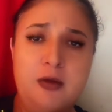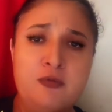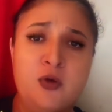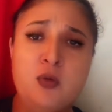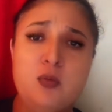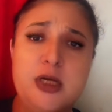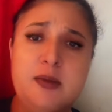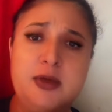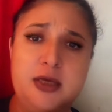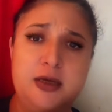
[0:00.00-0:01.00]
Foi um
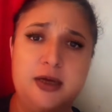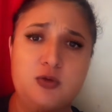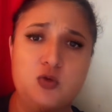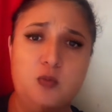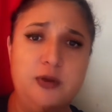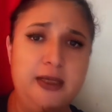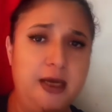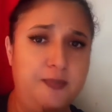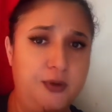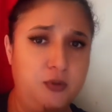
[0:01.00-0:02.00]
crime que causou muita
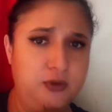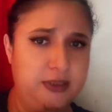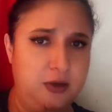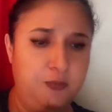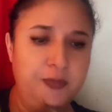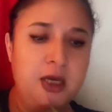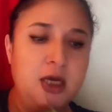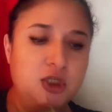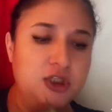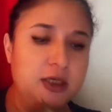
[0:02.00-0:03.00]
repercussão,
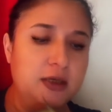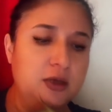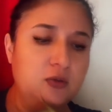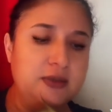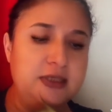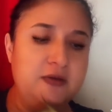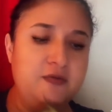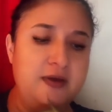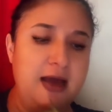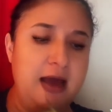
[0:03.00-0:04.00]
gerando
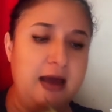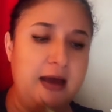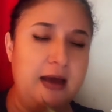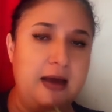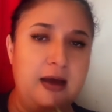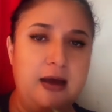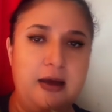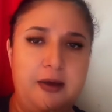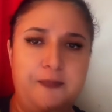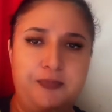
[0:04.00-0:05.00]
inclusive
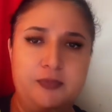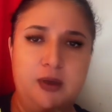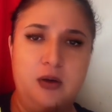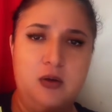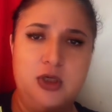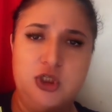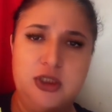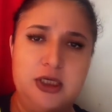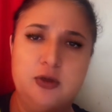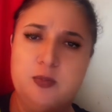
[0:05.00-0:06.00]
a
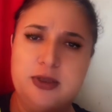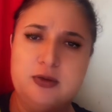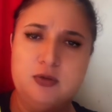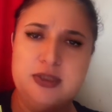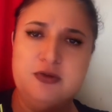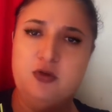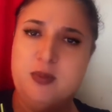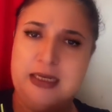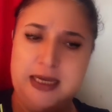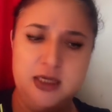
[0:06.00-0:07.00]
originando por, inclusive
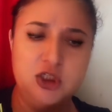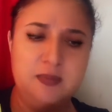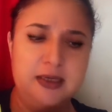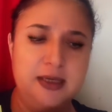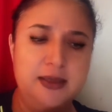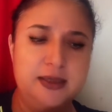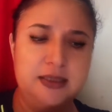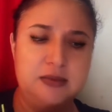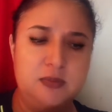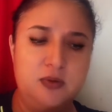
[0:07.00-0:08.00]
uma lei, chama Lei
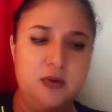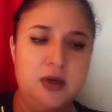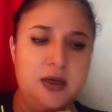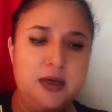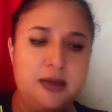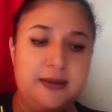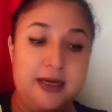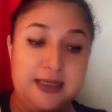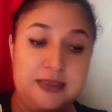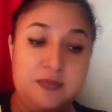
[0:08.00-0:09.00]

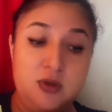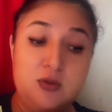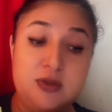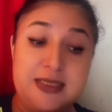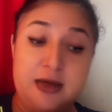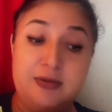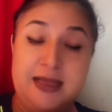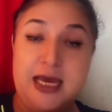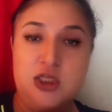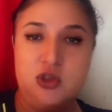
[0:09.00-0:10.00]

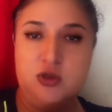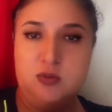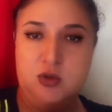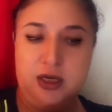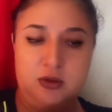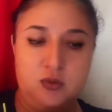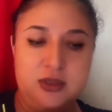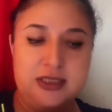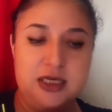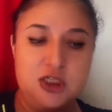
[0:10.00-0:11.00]
13.010 de
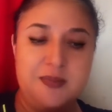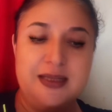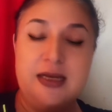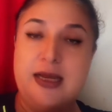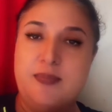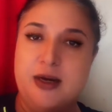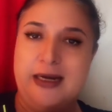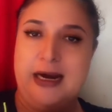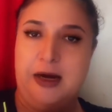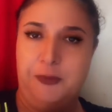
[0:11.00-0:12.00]
2014, que é chamada Lei
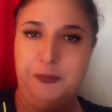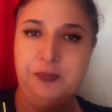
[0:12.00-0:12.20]
Bernardo,